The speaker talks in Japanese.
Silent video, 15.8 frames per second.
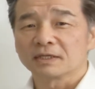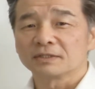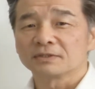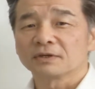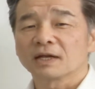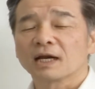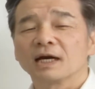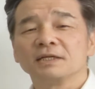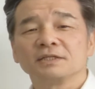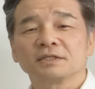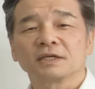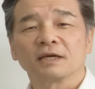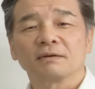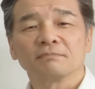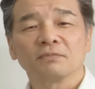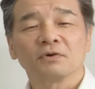えそれから愛知
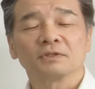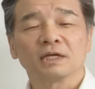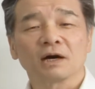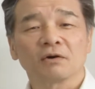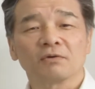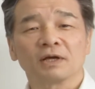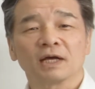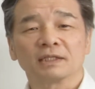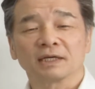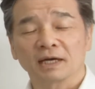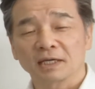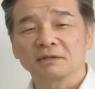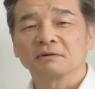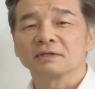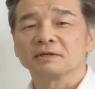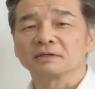県も名古屋だ
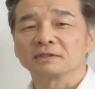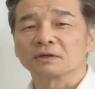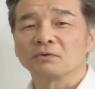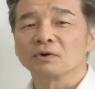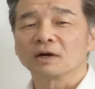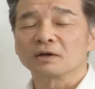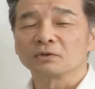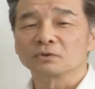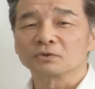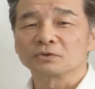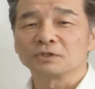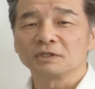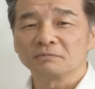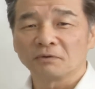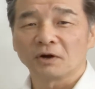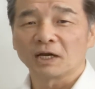けではなくて他の都市
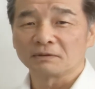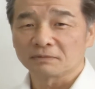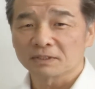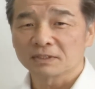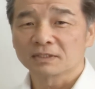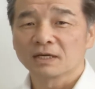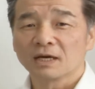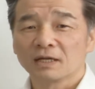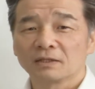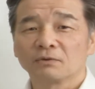にもありますで